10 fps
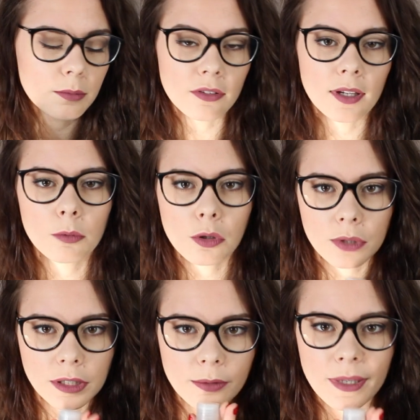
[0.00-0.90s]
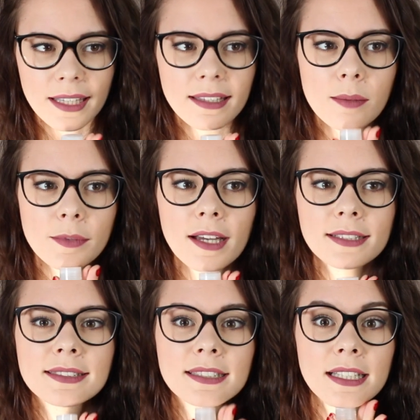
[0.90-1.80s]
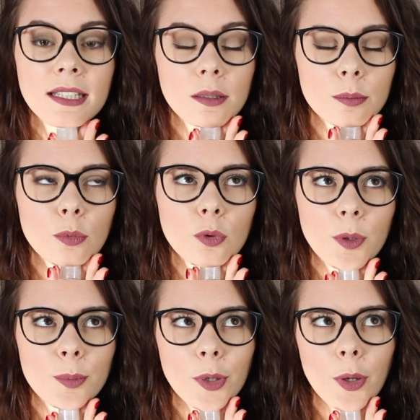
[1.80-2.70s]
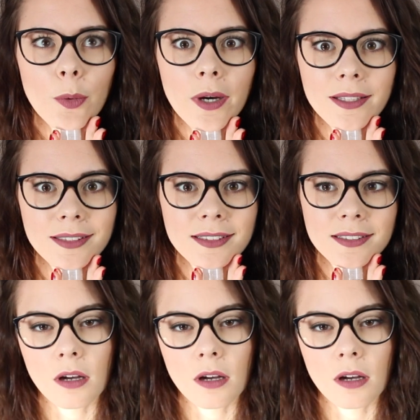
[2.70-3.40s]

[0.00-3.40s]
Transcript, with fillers: mais vraiment l'huile de macadamia c'est mon number one.